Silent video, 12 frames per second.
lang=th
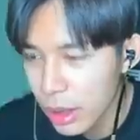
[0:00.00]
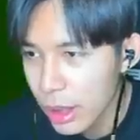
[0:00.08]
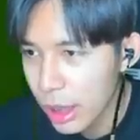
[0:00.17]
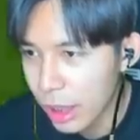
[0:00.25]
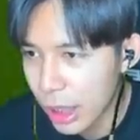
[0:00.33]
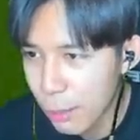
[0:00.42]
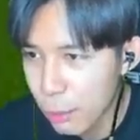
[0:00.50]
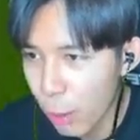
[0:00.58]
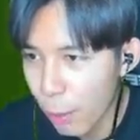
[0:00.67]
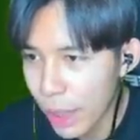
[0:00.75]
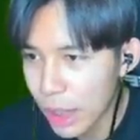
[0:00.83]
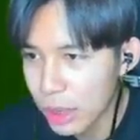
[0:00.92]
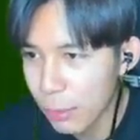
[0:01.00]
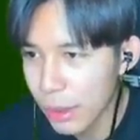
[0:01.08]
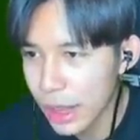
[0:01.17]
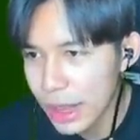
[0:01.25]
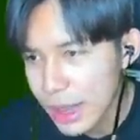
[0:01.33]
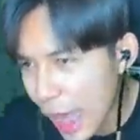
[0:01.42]
แล้วคลิปต่อไปเราจะมา
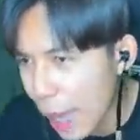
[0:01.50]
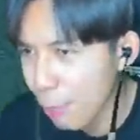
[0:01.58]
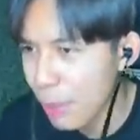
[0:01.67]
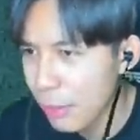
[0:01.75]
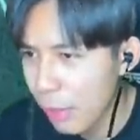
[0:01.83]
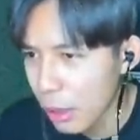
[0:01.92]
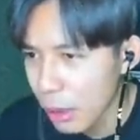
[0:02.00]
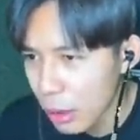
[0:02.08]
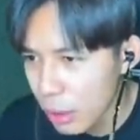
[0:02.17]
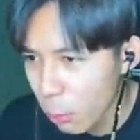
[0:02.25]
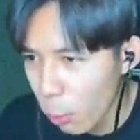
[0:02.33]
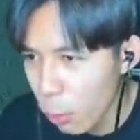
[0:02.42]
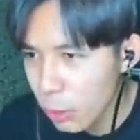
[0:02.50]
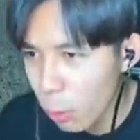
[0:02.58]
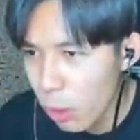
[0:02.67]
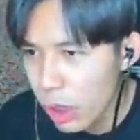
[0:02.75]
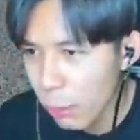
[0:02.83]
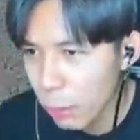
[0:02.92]
เล่นดาบบิ๊กมาเฮ้ยอุ้ยอู้
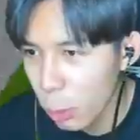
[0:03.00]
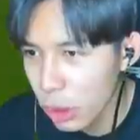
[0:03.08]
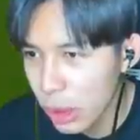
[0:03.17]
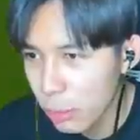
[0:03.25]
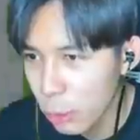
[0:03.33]
เกือบโดนเกือบโด